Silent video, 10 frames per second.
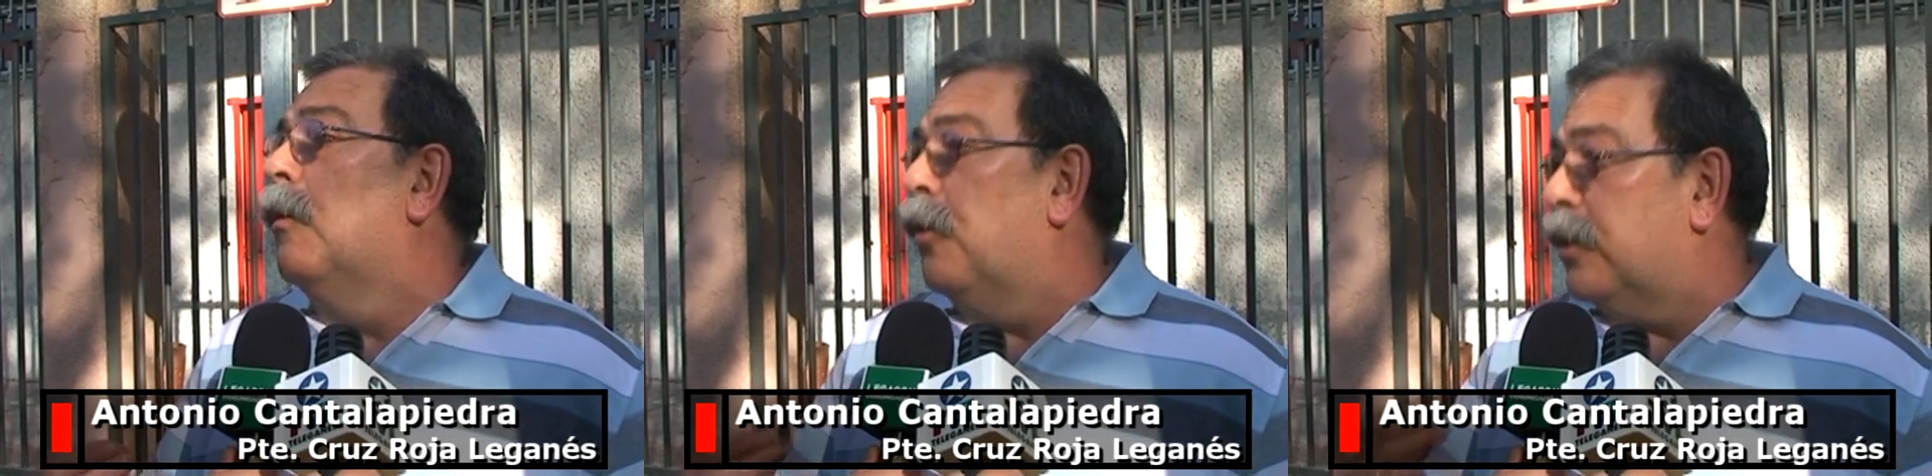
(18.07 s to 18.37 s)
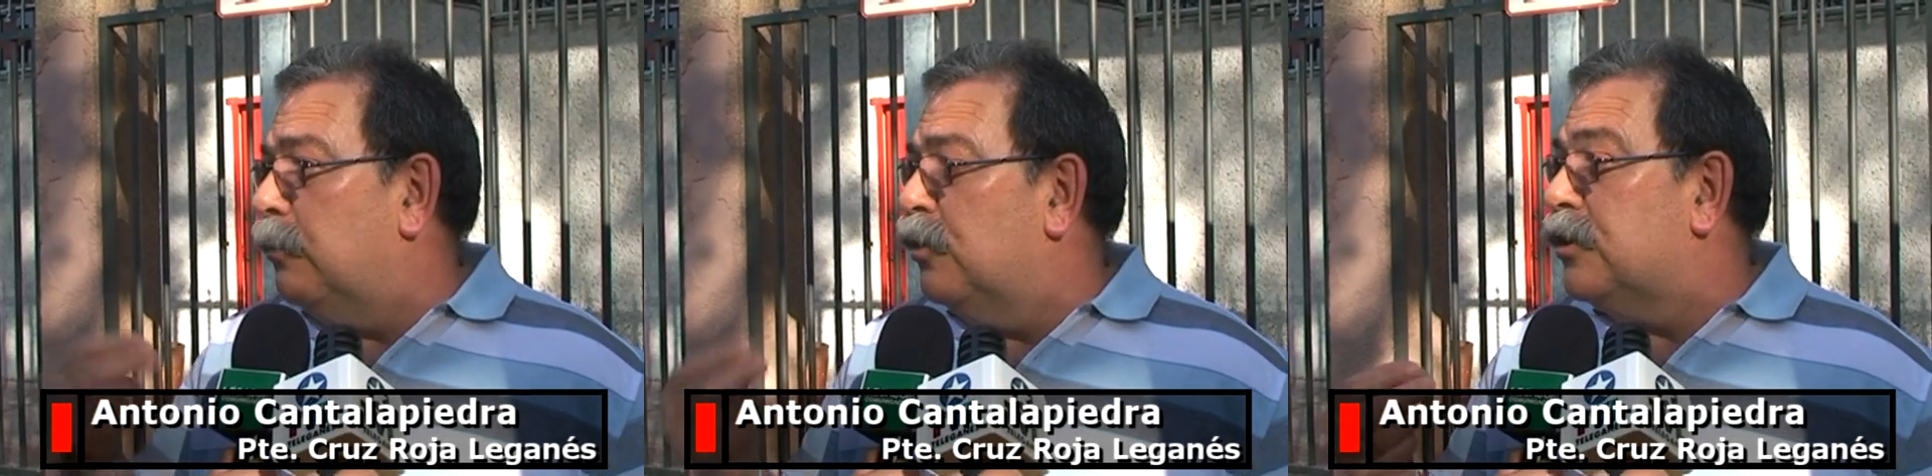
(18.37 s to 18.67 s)

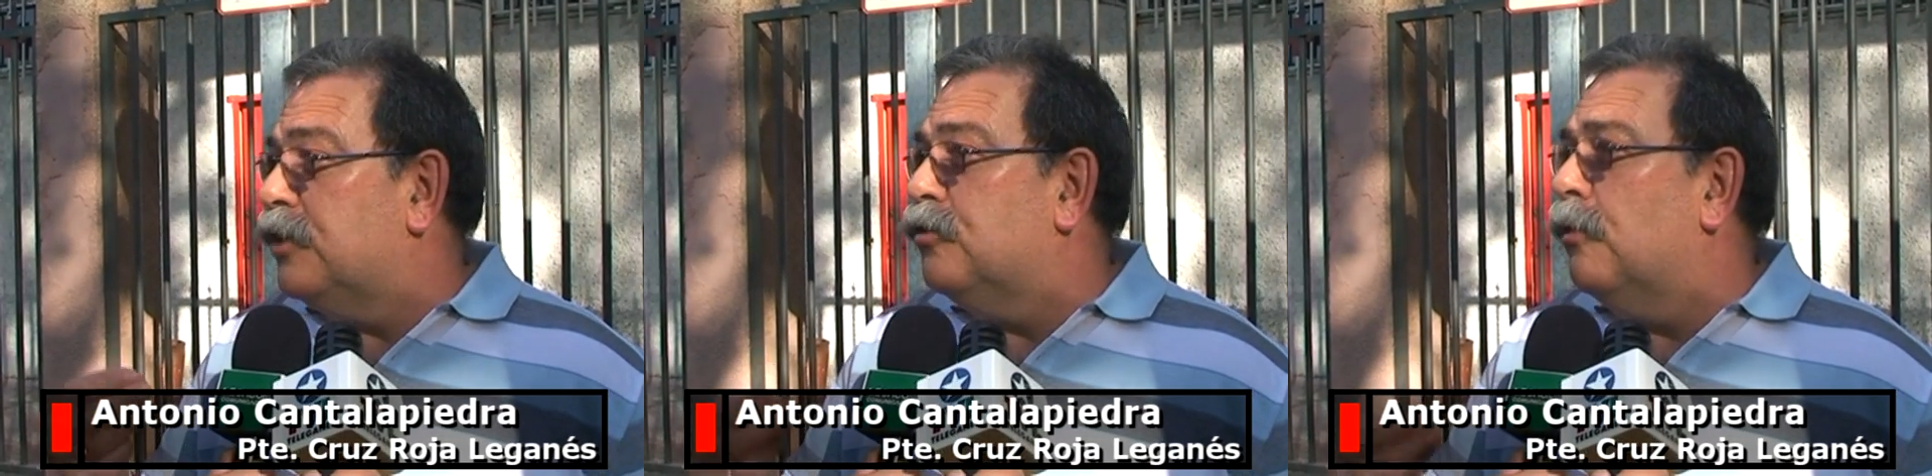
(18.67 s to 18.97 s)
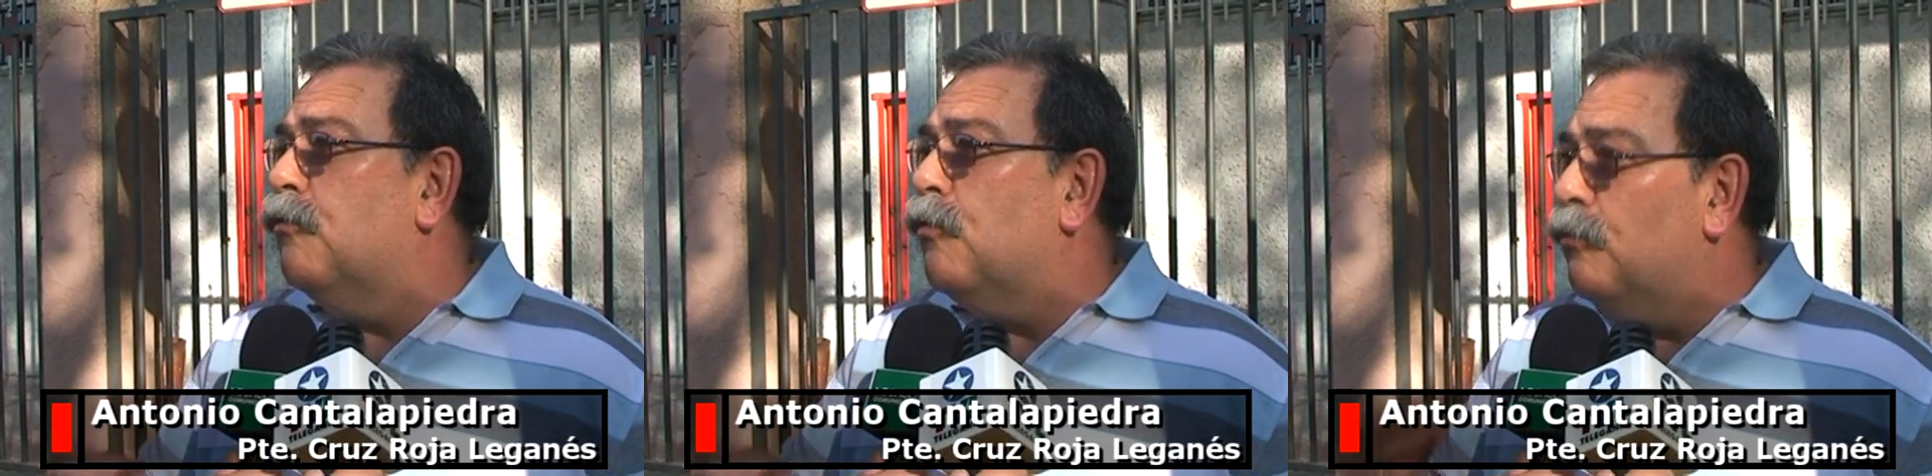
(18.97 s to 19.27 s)
porque hemos
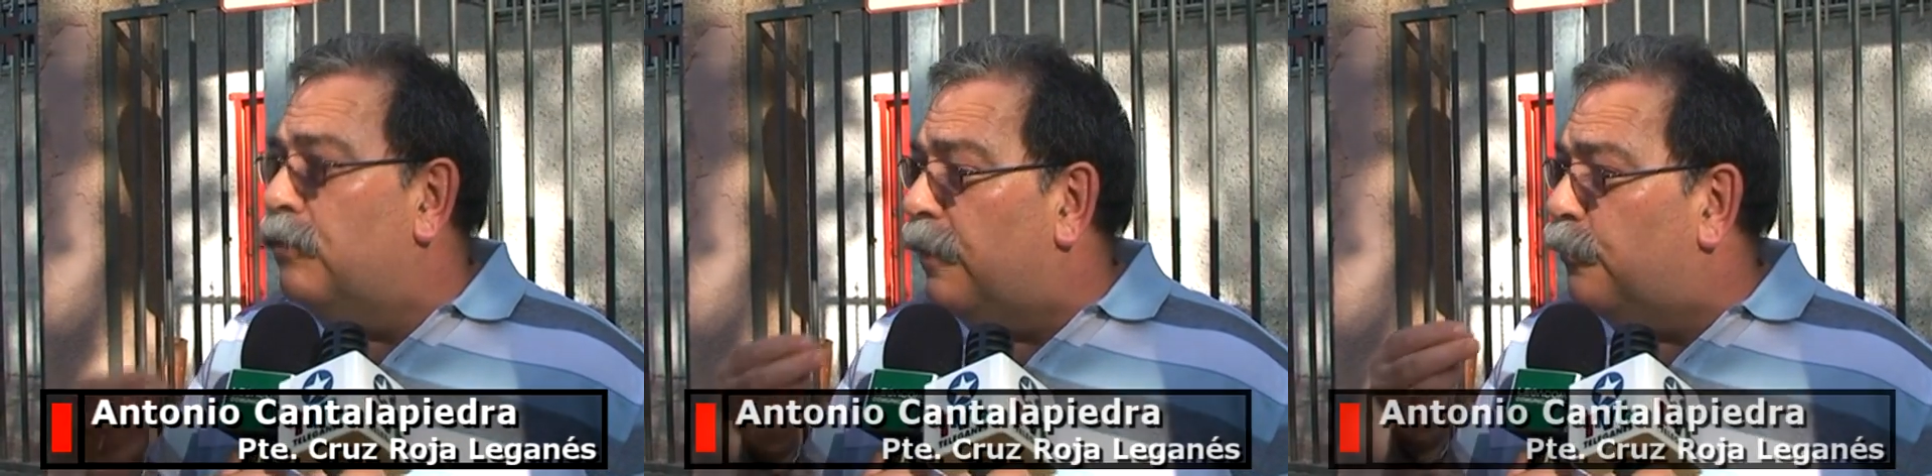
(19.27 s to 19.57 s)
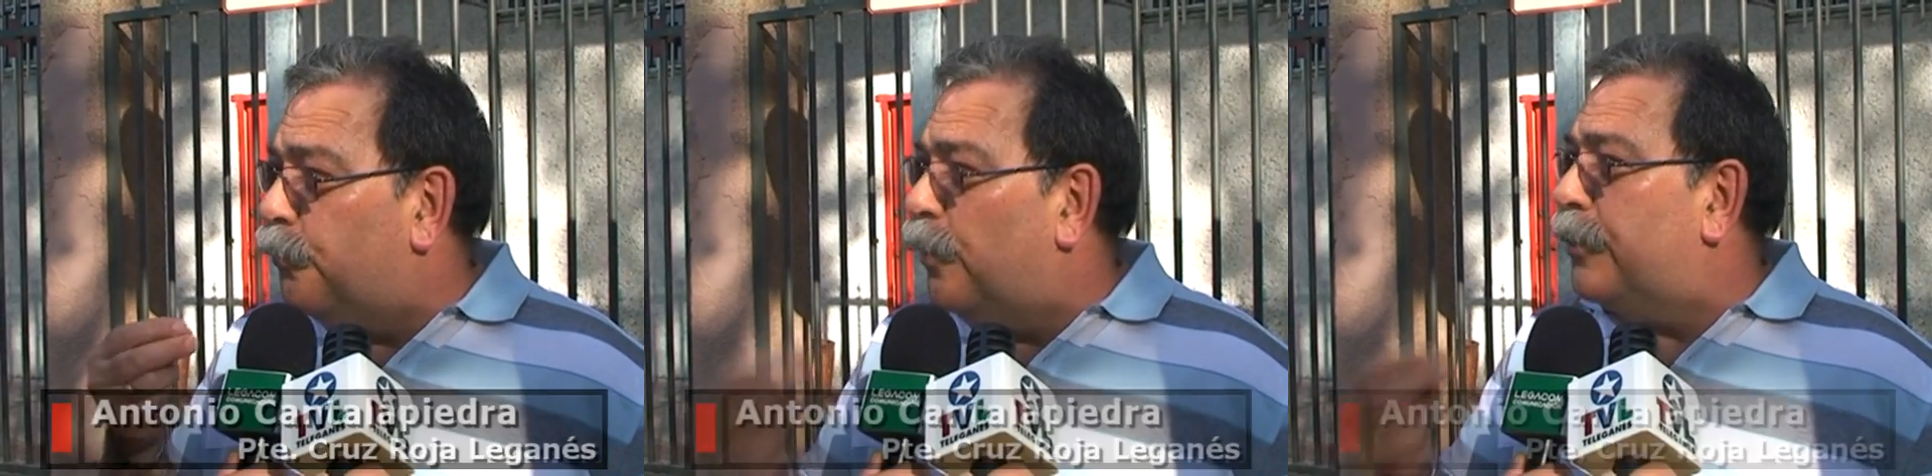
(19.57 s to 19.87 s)
hecho un
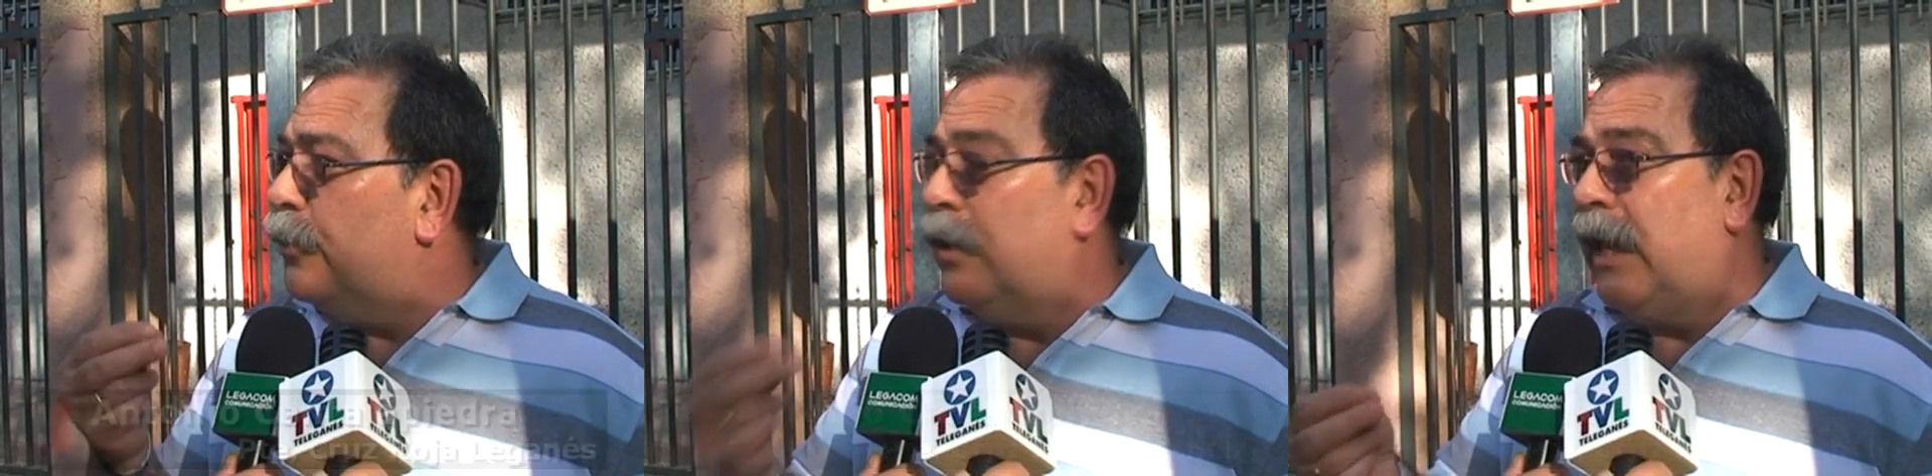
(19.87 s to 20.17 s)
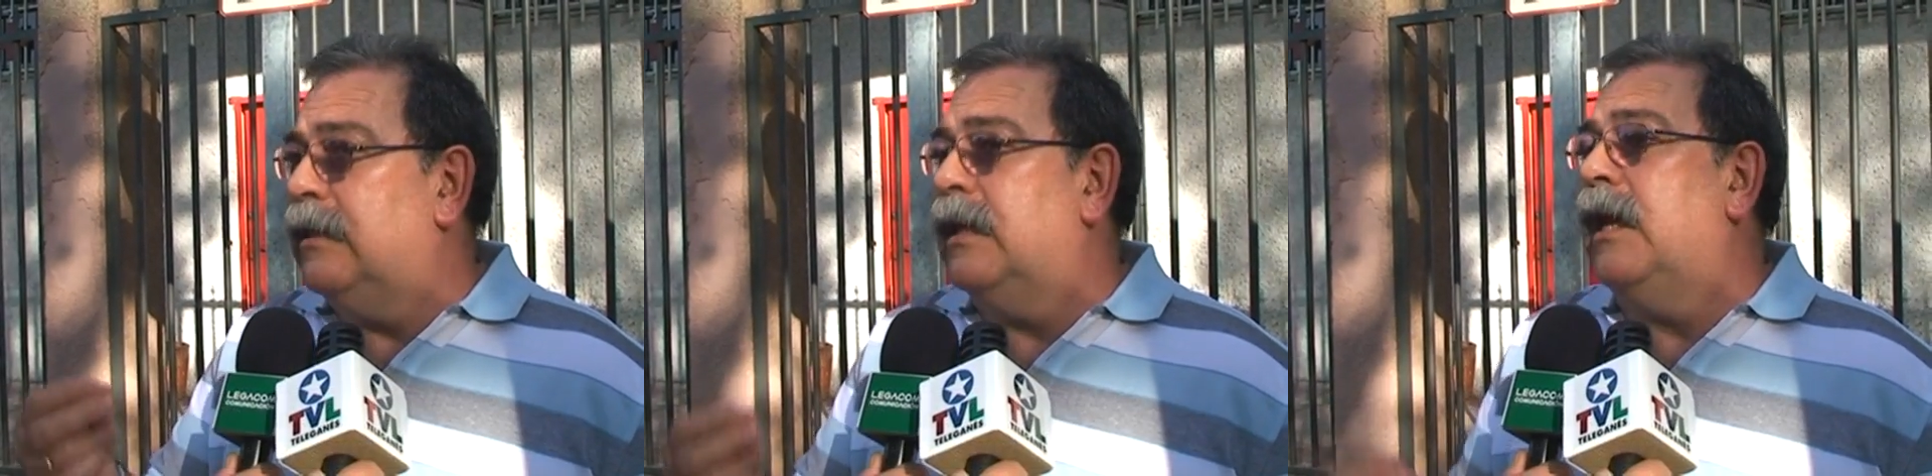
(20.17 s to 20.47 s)
esfuerzo
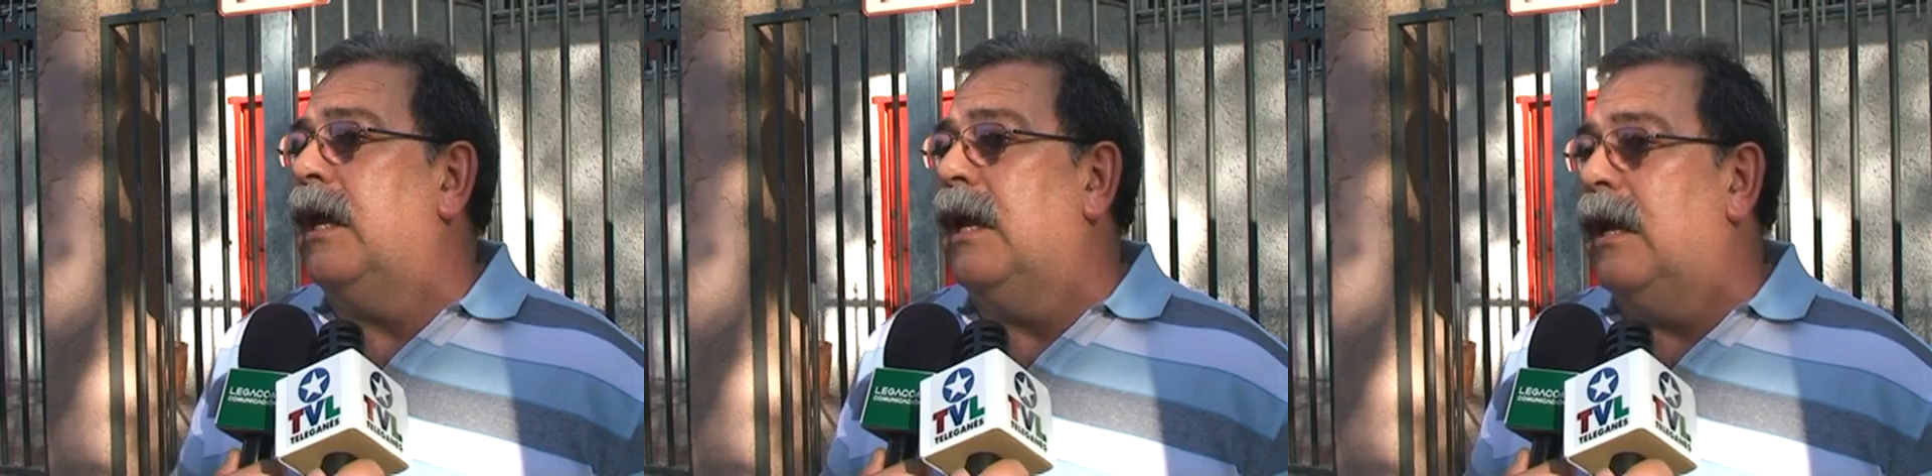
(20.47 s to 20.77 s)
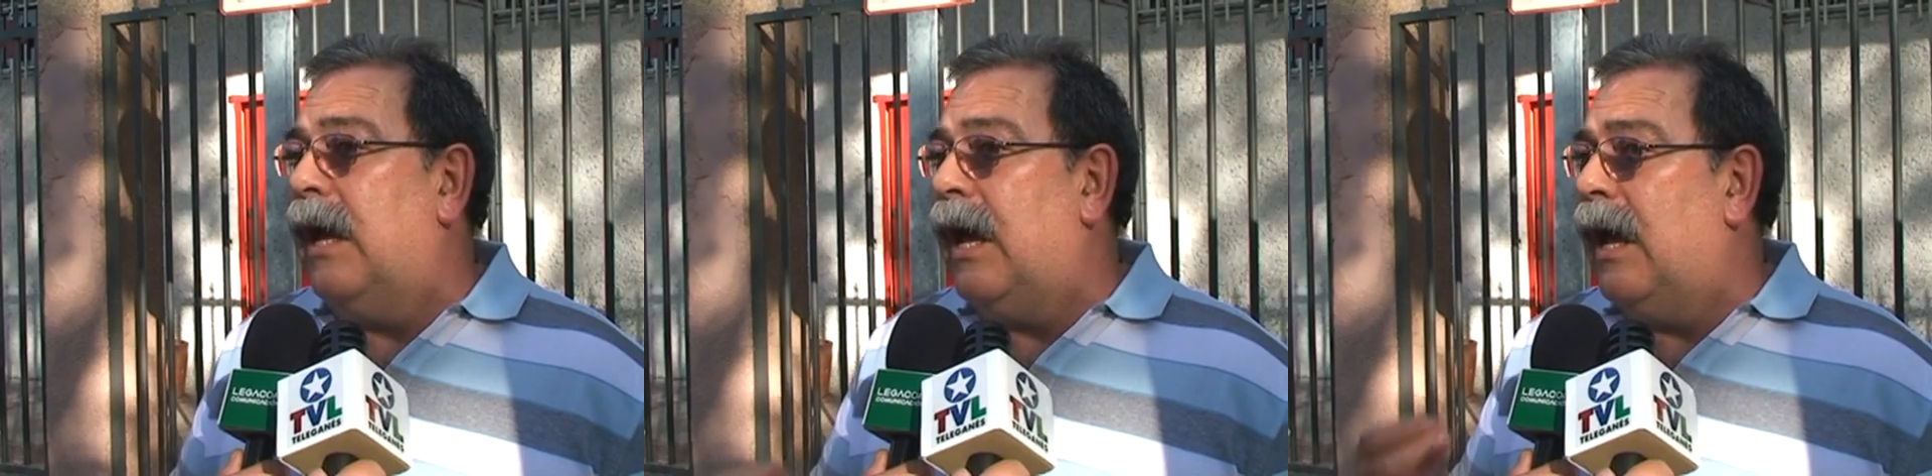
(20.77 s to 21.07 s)
grande
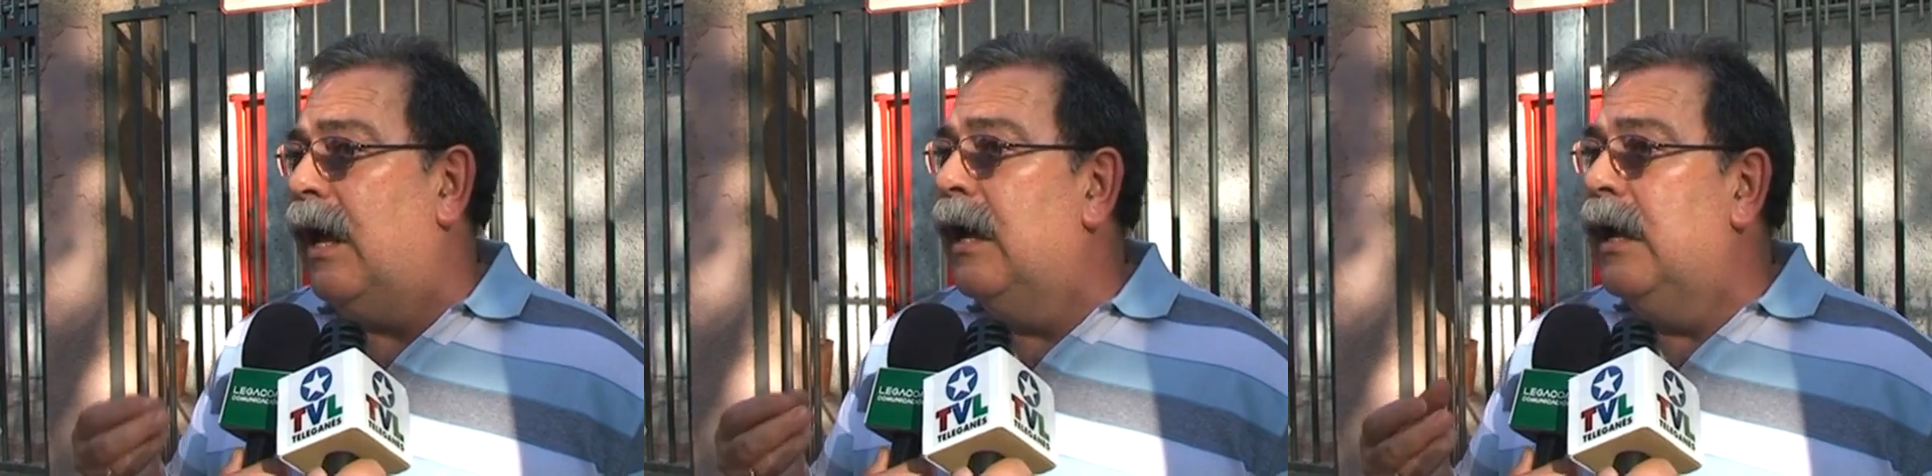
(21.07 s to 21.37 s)
en la